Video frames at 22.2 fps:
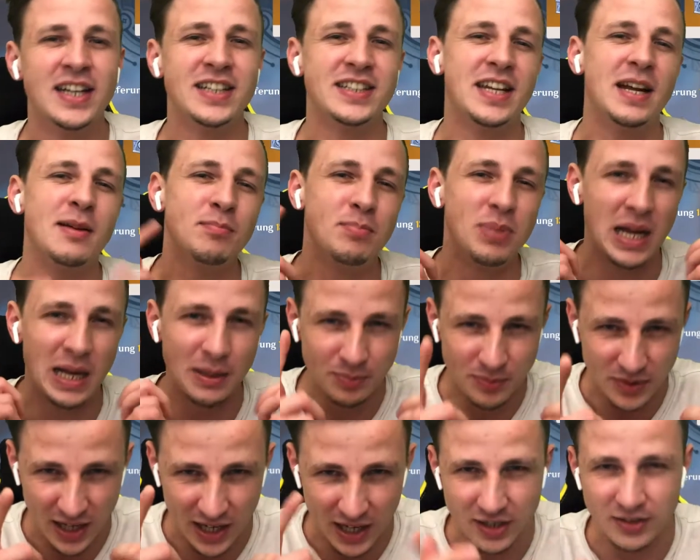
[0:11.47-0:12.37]
Dann
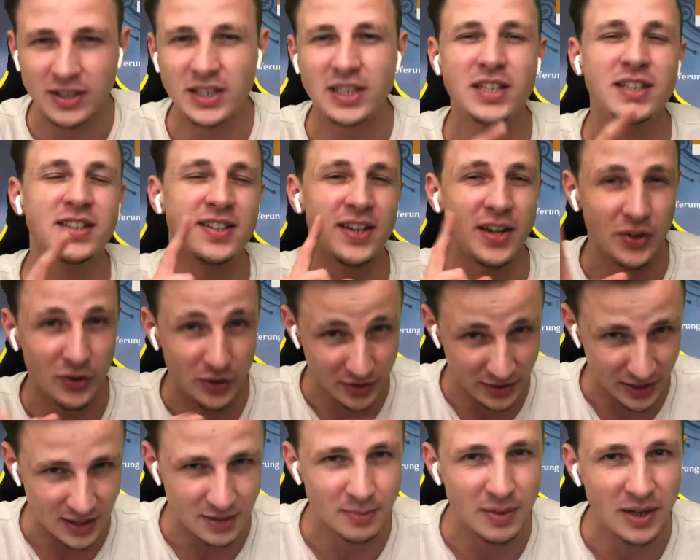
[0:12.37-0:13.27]
bleibt dran, ich zeige euch
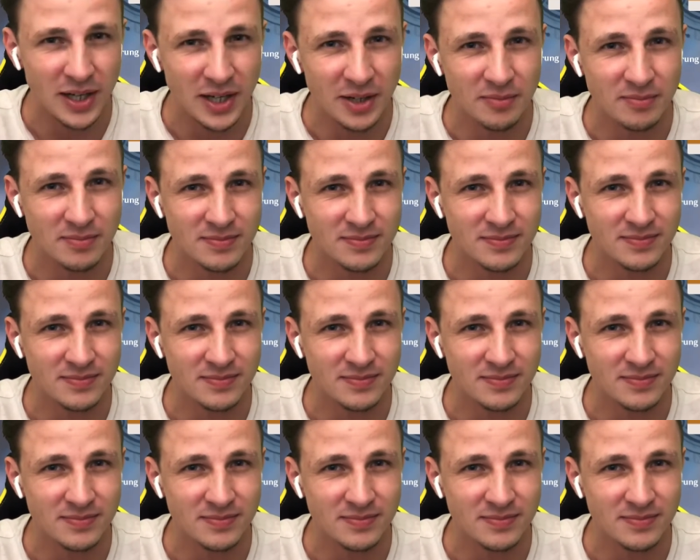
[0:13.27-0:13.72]
das mal eben.